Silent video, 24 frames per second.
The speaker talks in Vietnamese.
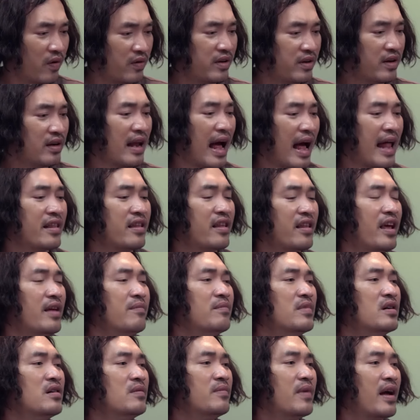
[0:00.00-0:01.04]
coi như là anh chị
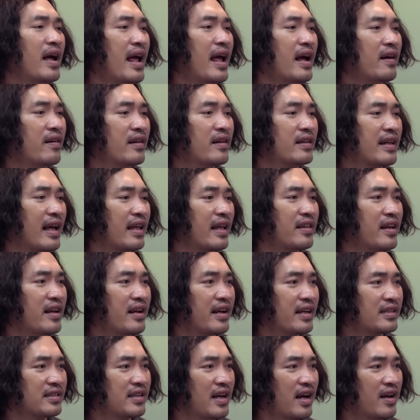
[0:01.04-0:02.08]
mướn mà hát rồi anh trả tiền
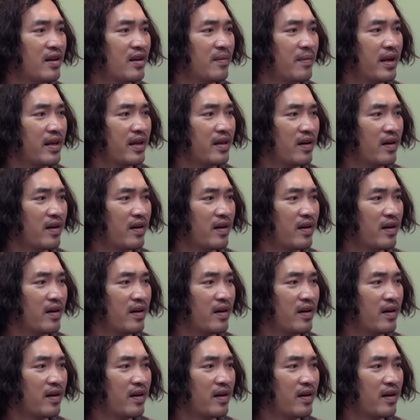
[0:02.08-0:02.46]
cá xê cho mày